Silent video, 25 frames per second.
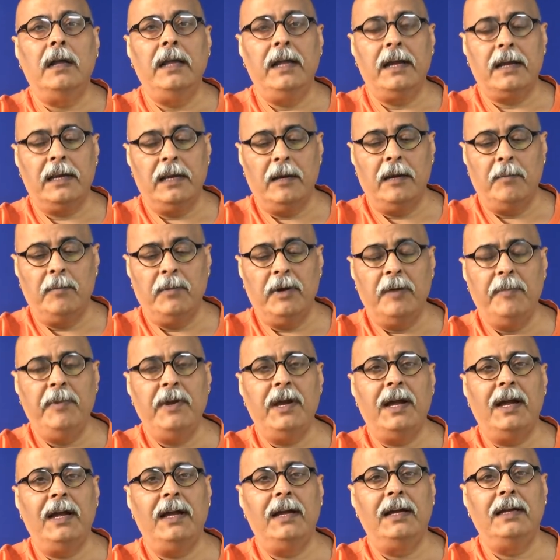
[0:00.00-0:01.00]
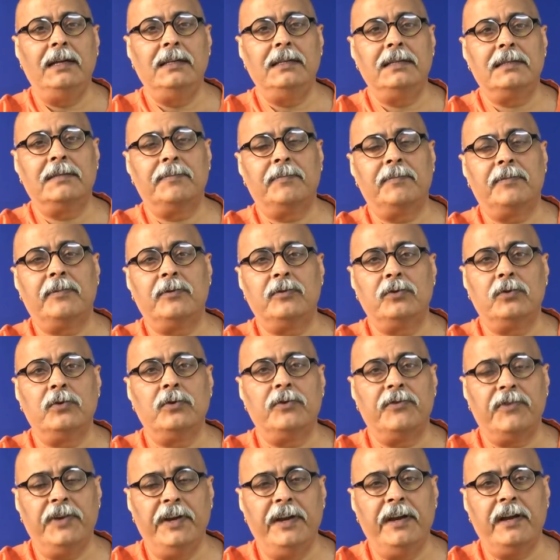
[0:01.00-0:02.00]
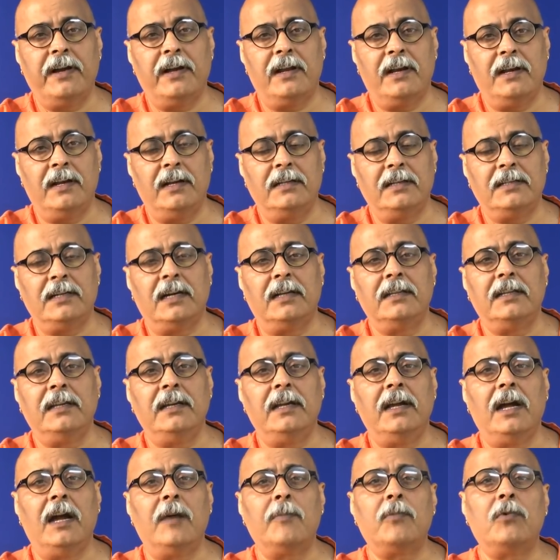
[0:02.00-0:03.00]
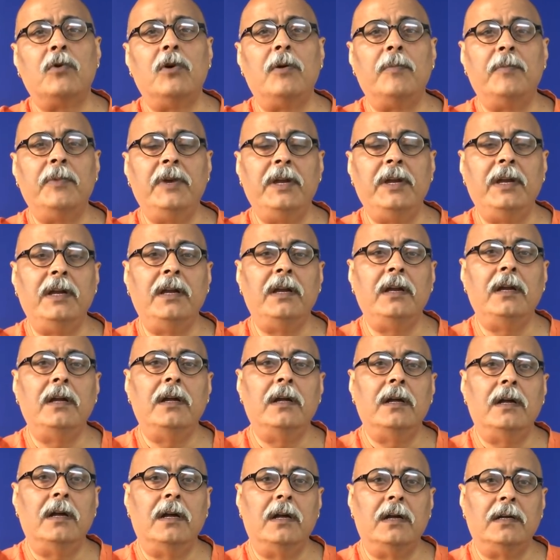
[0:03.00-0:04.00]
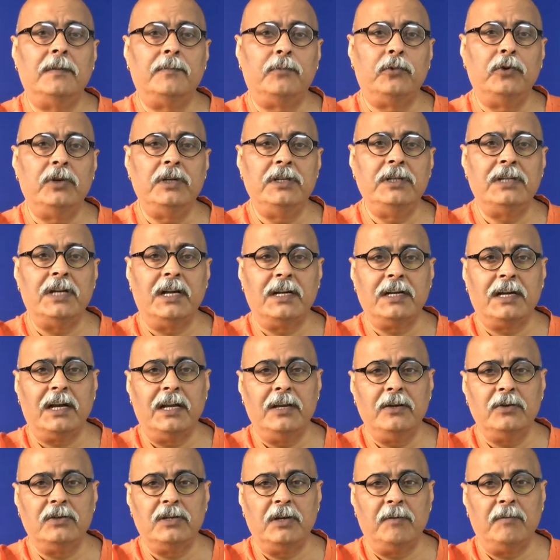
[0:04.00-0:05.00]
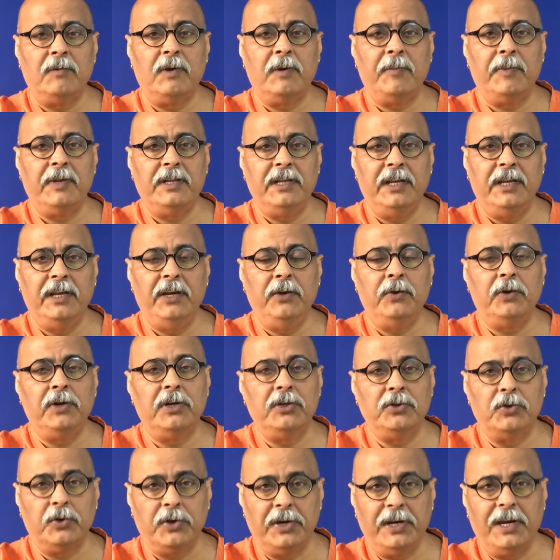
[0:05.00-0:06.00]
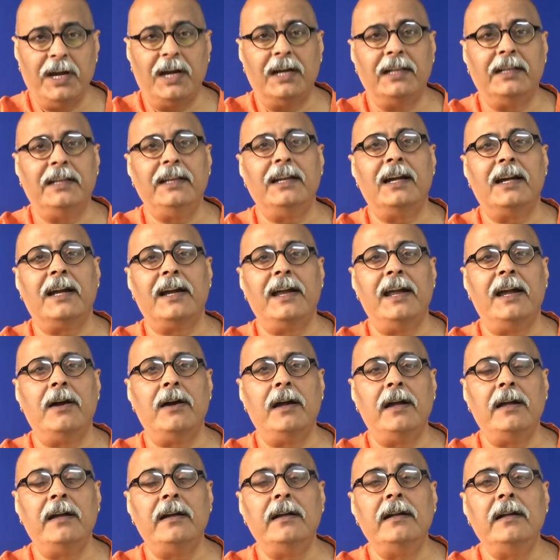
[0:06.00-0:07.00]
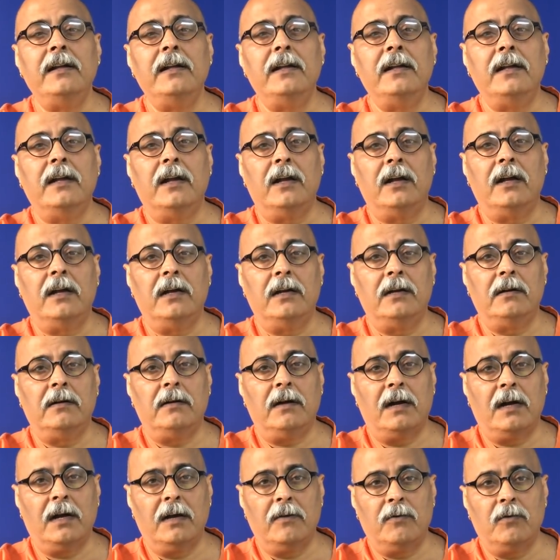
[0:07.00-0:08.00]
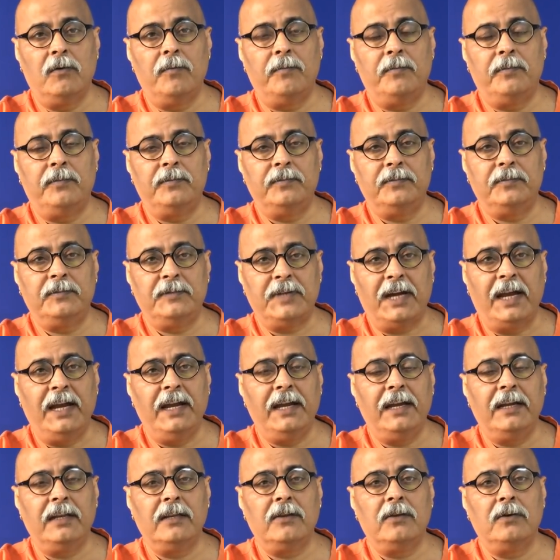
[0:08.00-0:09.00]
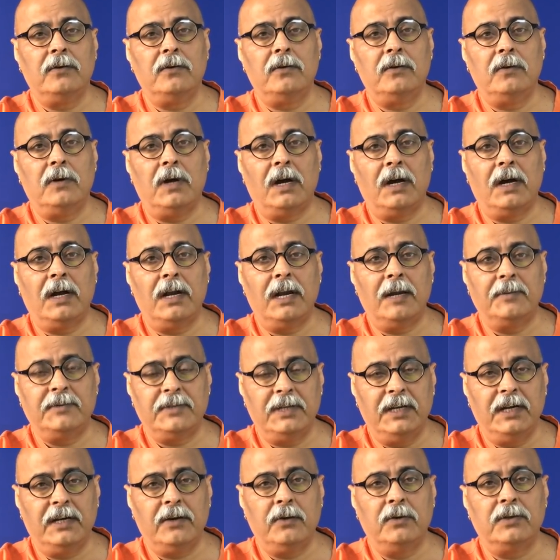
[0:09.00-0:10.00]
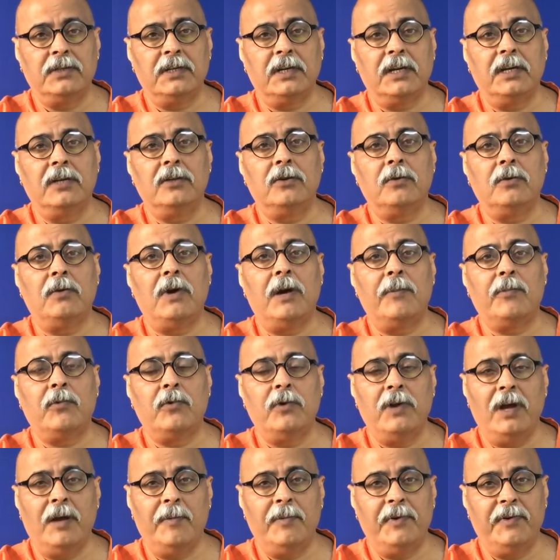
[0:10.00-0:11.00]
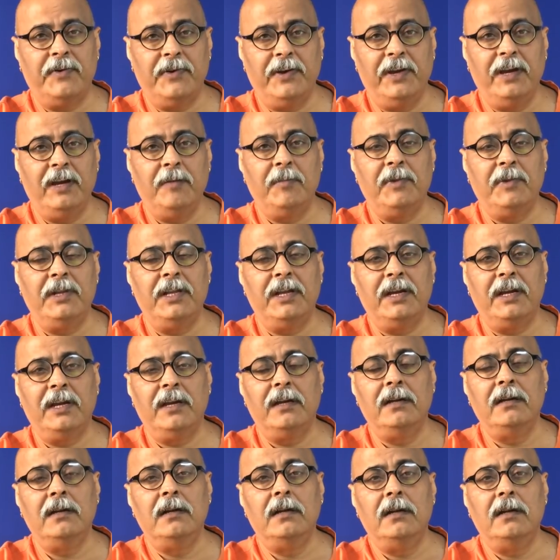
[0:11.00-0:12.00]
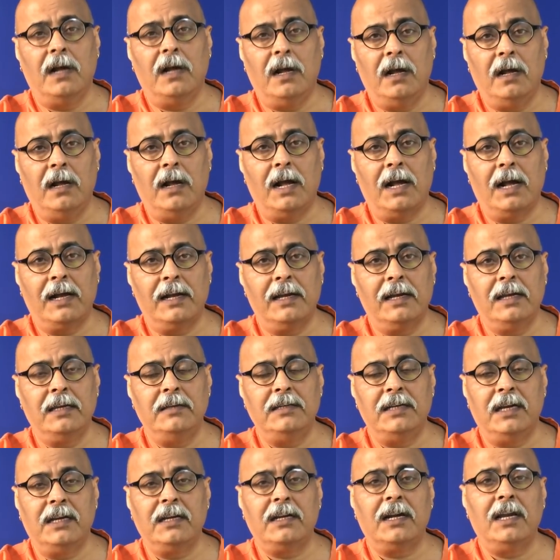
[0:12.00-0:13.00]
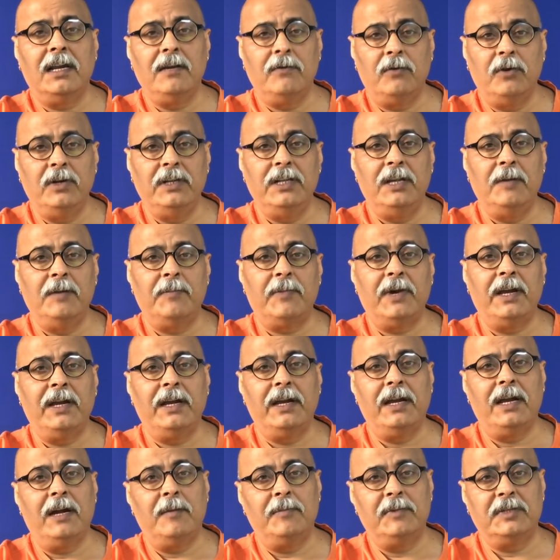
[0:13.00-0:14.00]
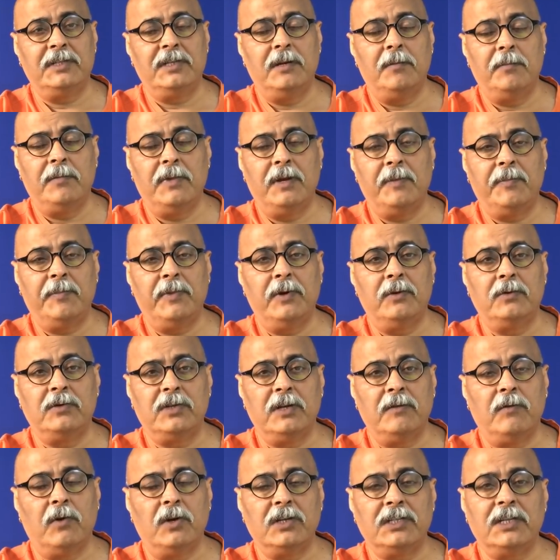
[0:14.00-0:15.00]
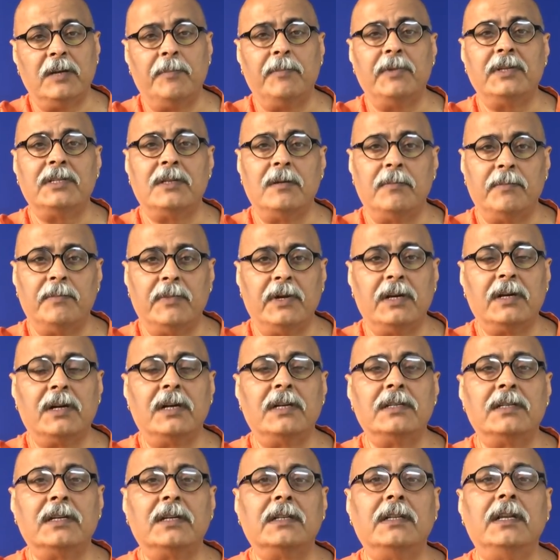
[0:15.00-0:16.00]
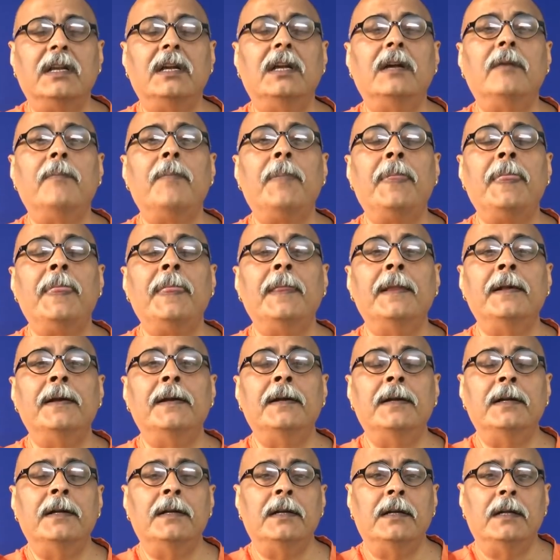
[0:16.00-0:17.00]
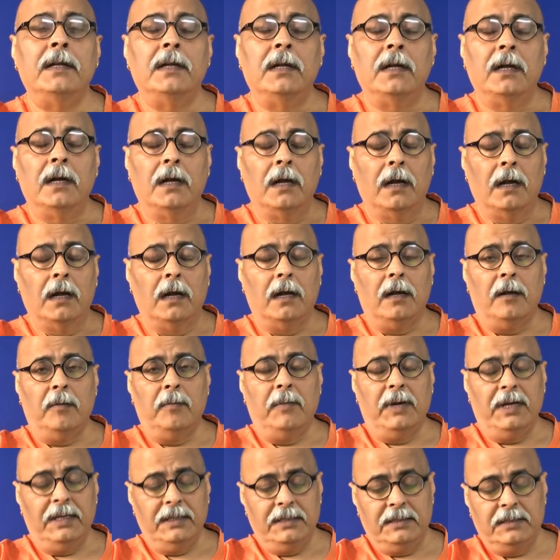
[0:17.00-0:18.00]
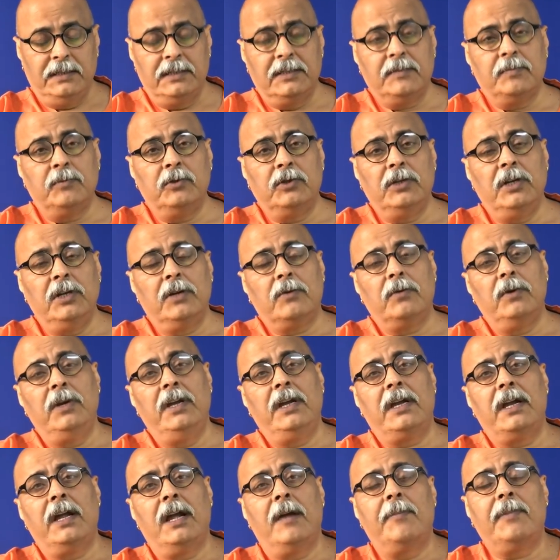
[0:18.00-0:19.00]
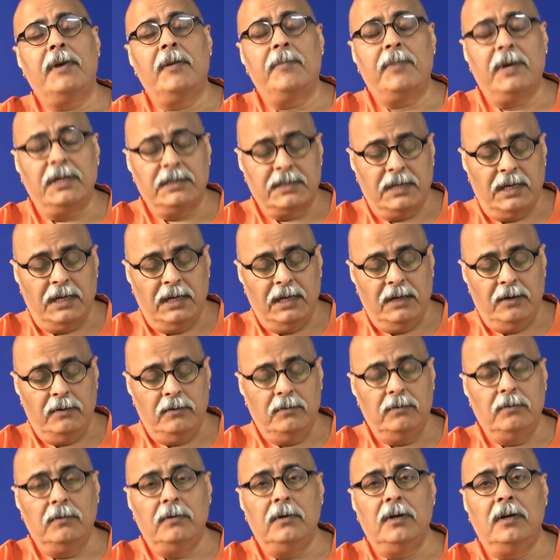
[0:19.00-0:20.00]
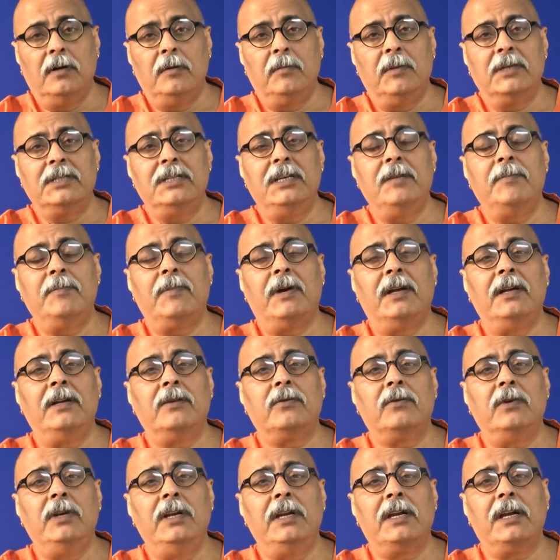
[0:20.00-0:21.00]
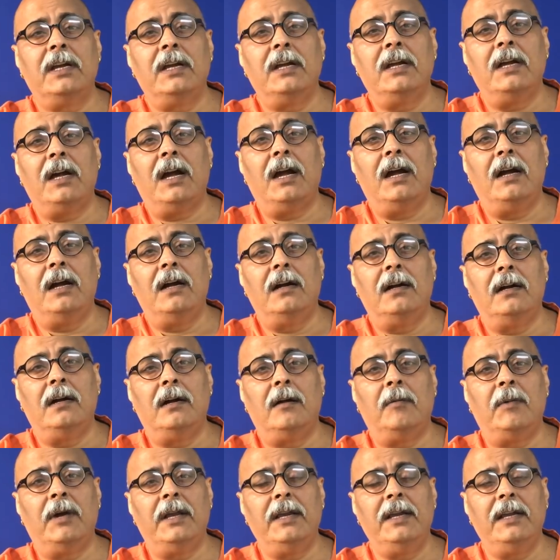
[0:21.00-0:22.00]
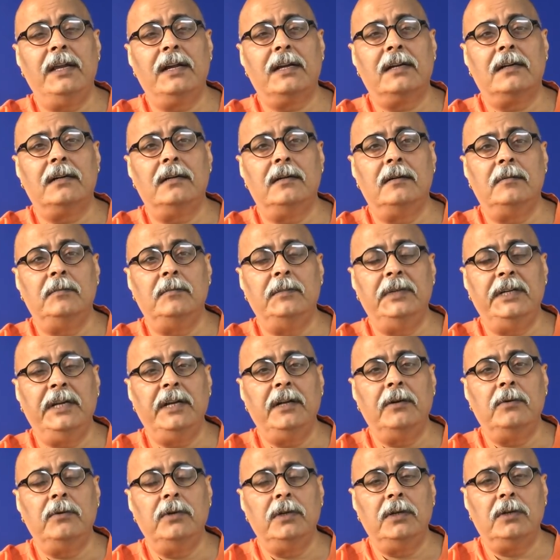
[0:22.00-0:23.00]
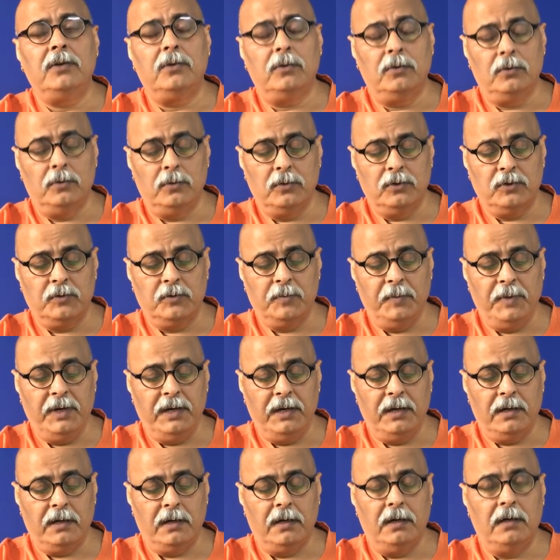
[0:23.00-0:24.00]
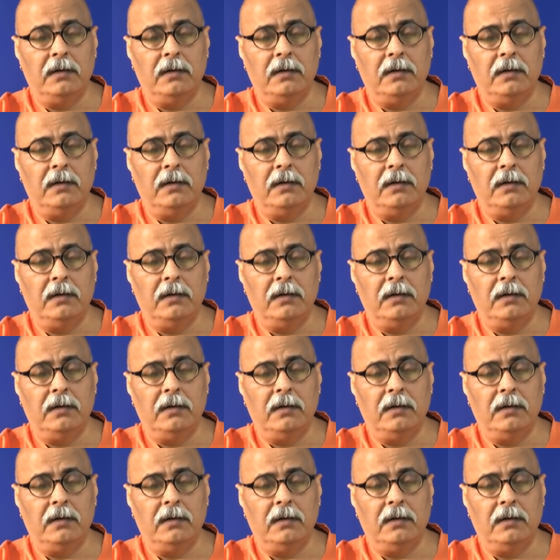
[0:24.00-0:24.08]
एक नंबर भी आया है जिस जो ट्रेनिंग कराना चाहते हैं आपको अपनी पूरी जानकारी उस नंबर पे देनी होगी जो कि यहाँ दिया गया है अगर वो चाहेंगे तो अगर आप सेलेक्ट हो सके तो आपको यहाँ पर ट्रेनिंग भी देंगे आगे की जानकारी वही दे पाएंगे आप इस नंबर पर उनसे व्हाट्सएप पर संपर्क कर सकते हैं मैं जिस मुद्दे को लेके आपके पास आया हूँ मछली पालन को लेके हमारी एक मीटिंग हुई तो उसमें